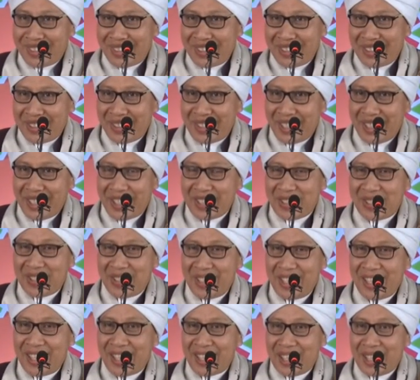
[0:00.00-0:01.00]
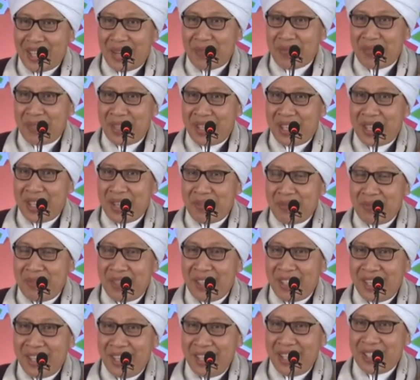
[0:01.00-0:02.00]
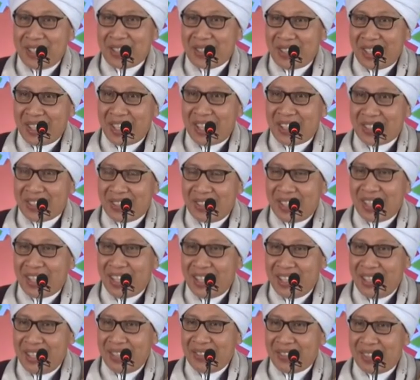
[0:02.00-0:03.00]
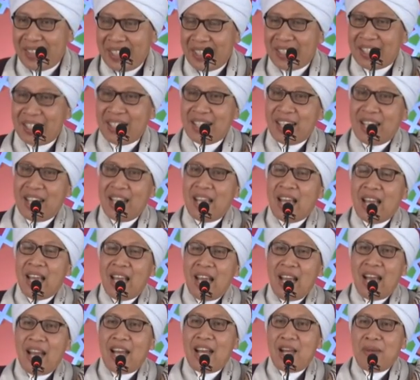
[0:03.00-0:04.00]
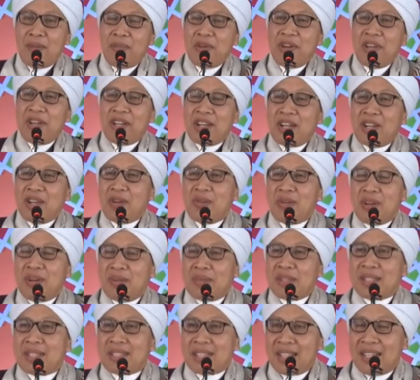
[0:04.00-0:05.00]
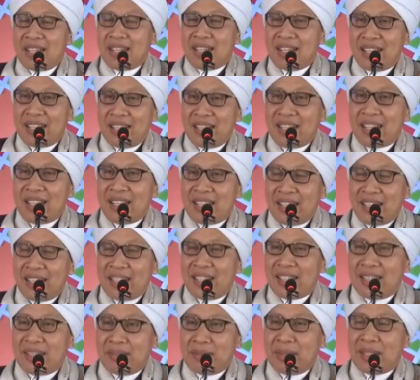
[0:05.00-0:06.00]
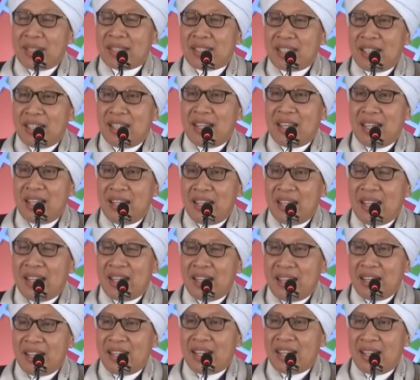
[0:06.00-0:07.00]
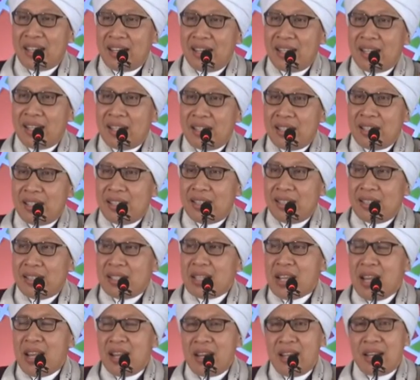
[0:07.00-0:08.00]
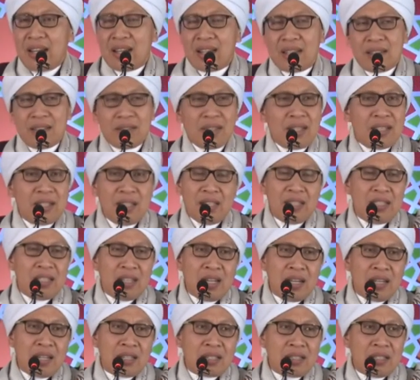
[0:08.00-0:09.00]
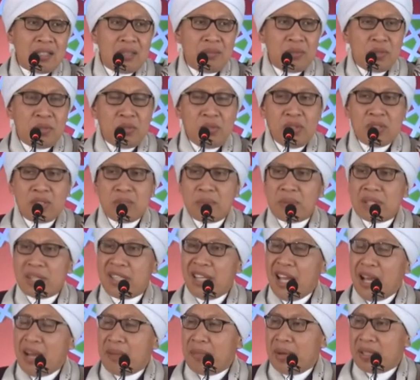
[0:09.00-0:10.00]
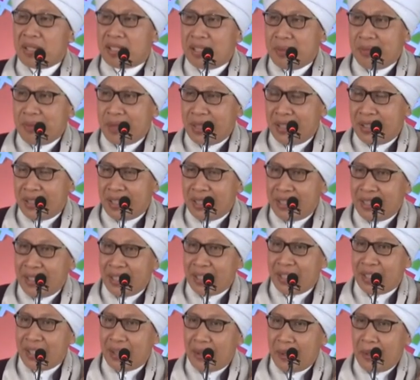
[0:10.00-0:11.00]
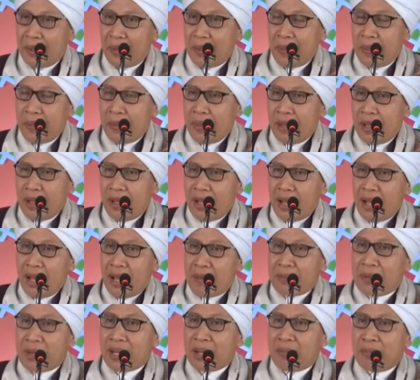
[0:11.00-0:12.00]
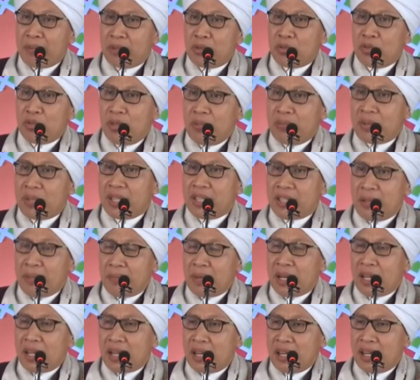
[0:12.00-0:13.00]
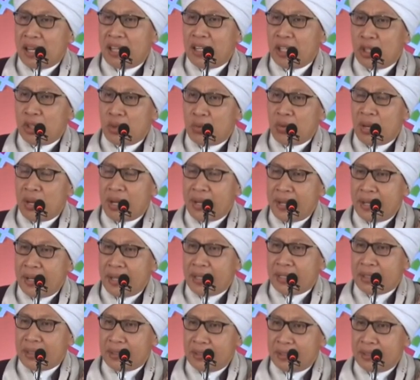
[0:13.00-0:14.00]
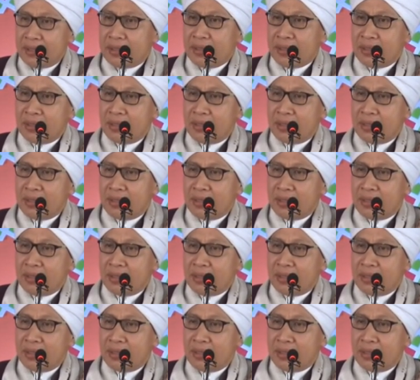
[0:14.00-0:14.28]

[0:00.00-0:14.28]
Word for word: solehah solehah yang MTQ MTQ ini solehah solehah ini wanita. Ini. Adapun yang kedua masalah masalah cadar kita tidak ngerti betul seperti apa sih beritanya. Apakah betul berita pelarangan itu ada?